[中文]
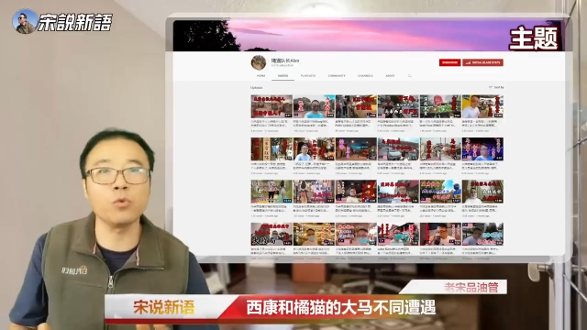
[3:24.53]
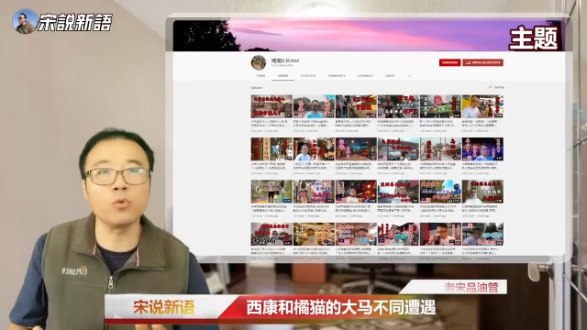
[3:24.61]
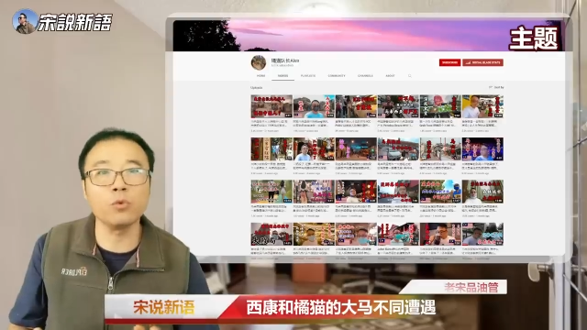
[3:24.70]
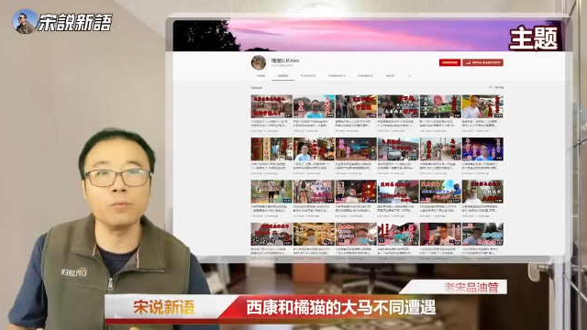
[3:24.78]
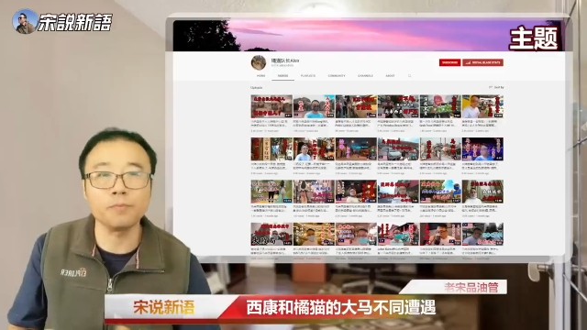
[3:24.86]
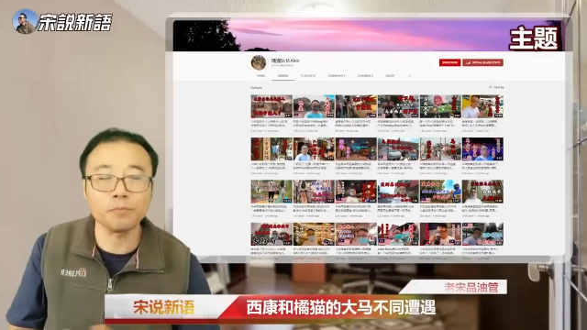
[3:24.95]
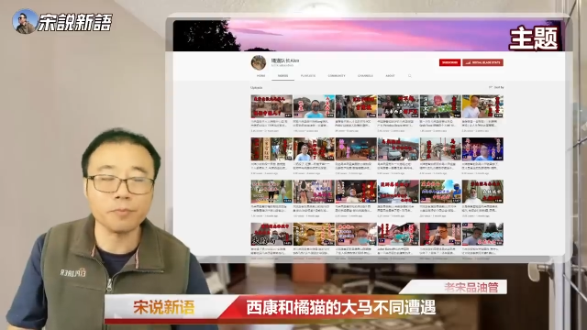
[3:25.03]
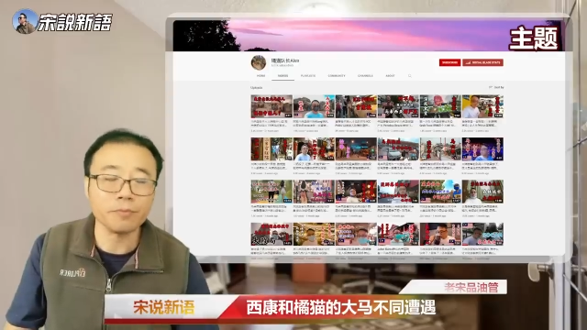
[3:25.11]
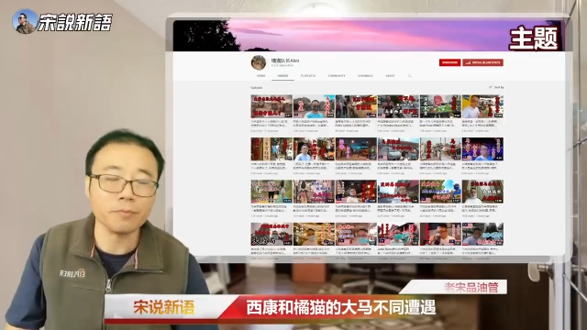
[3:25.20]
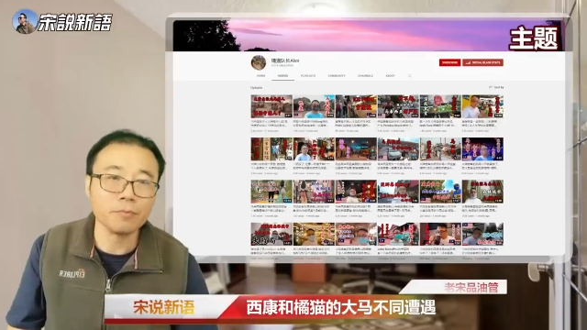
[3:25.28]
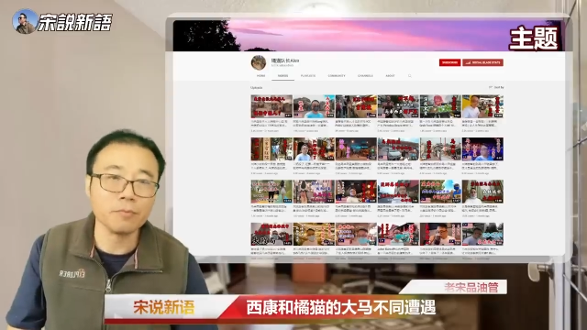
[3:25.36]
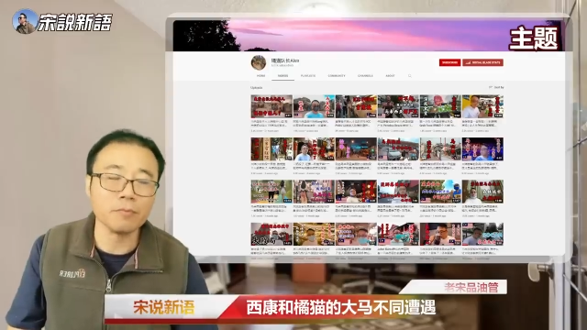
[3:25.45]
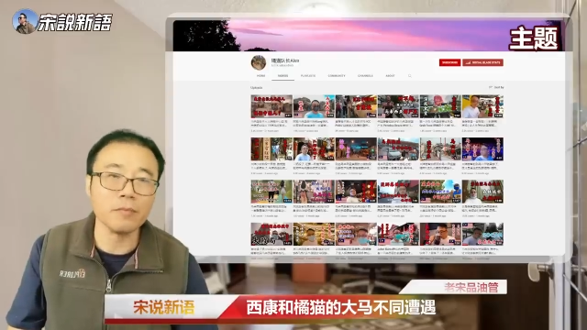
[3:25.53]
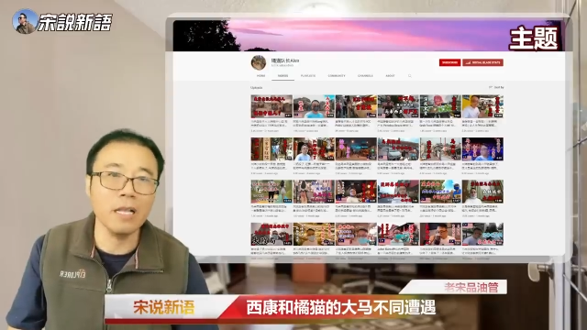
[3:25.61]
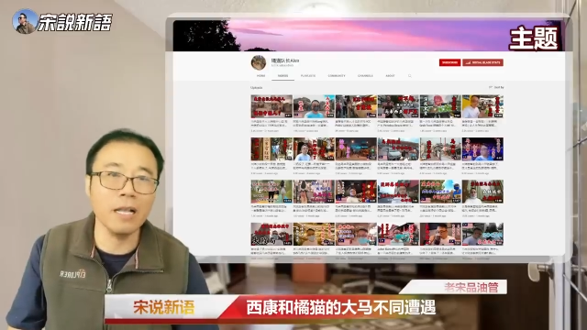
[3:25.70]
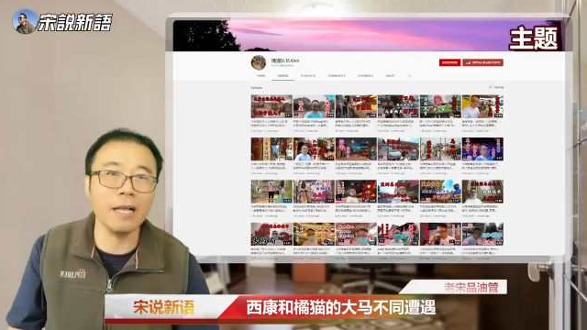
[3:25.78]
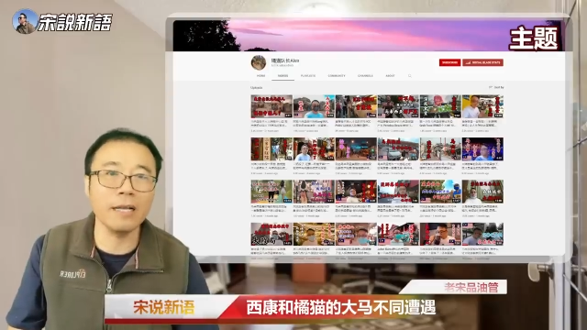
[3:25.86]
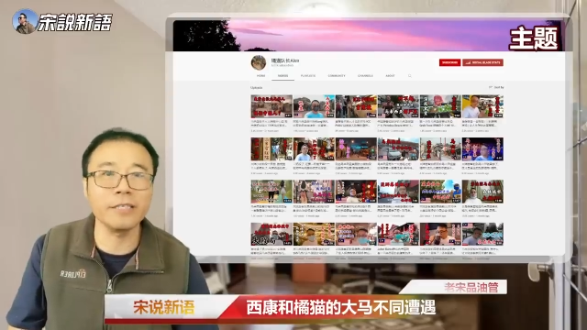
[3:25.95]
出
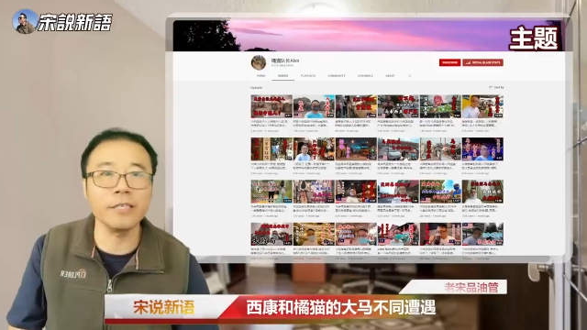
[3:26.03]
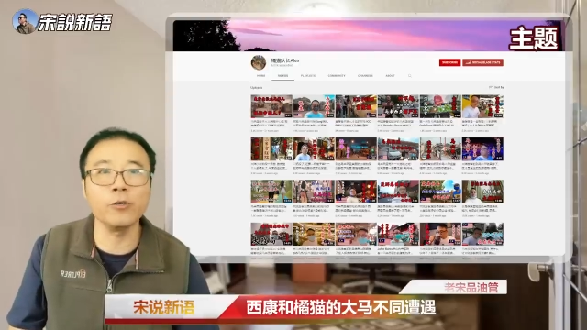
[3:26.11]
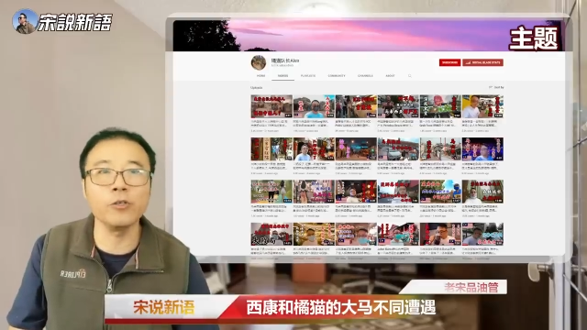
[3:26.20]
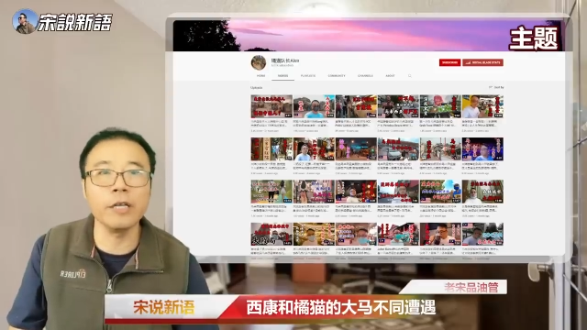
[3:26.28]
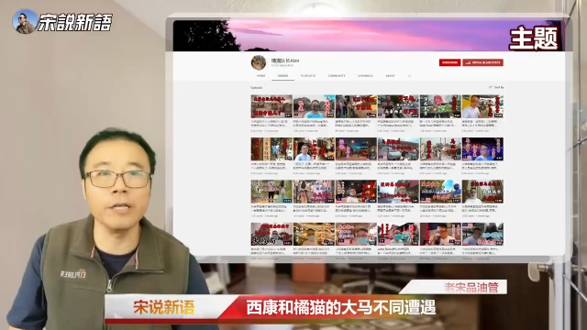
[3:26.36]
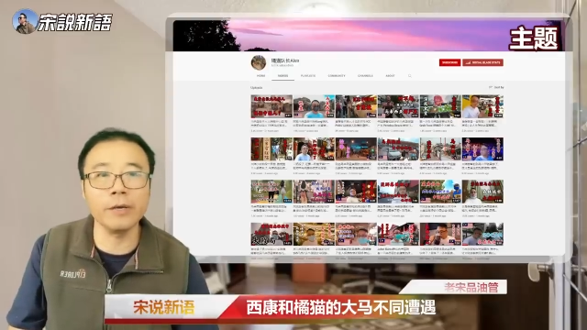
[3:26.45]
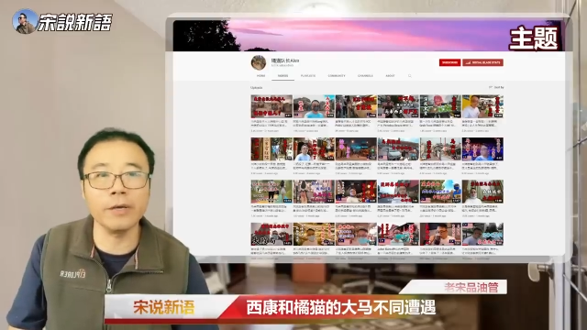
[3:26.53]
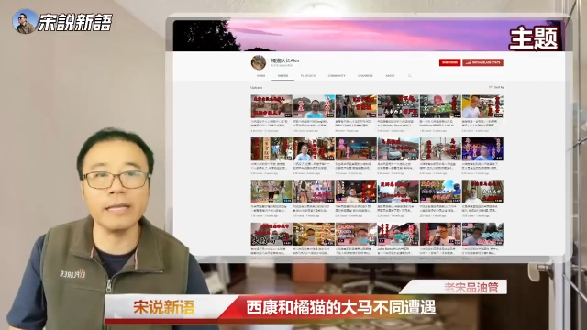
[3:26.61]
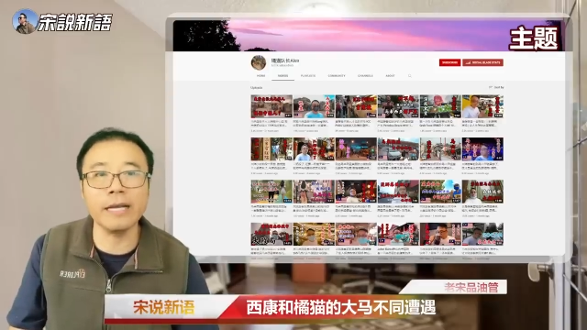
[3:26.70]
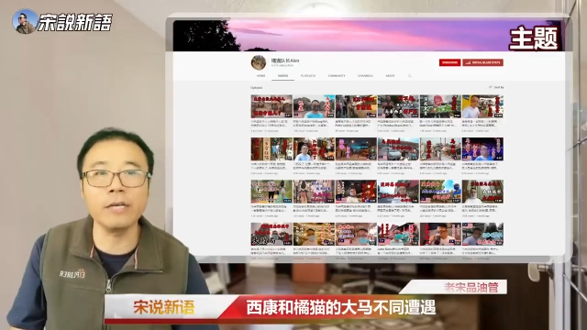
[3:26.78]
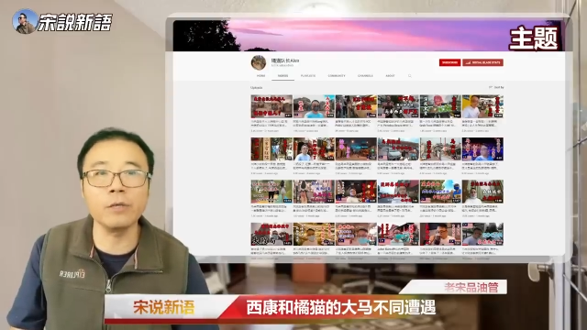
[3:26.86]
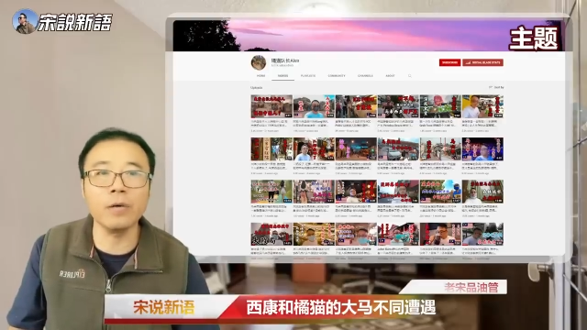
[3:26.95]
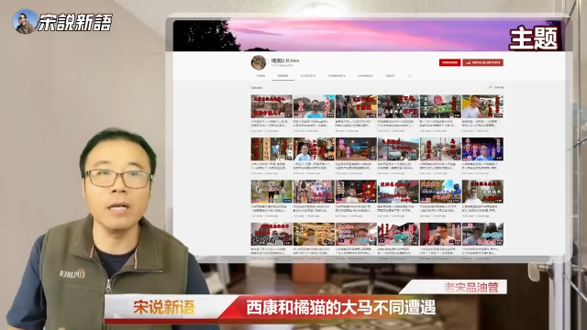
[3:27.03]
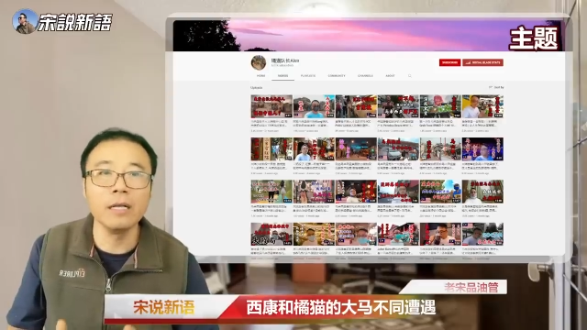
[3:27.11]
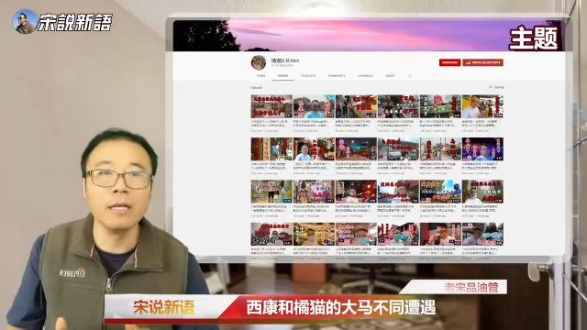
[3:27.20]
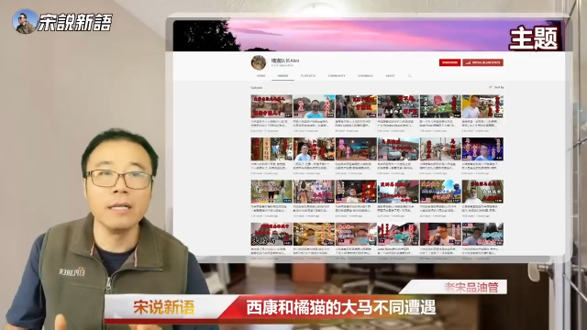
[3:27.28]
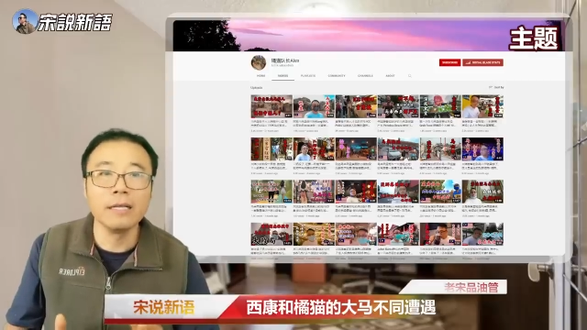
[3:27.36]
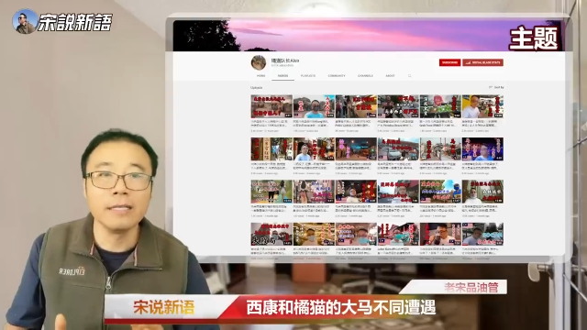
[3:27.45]
啊谁优谁劣，但是说。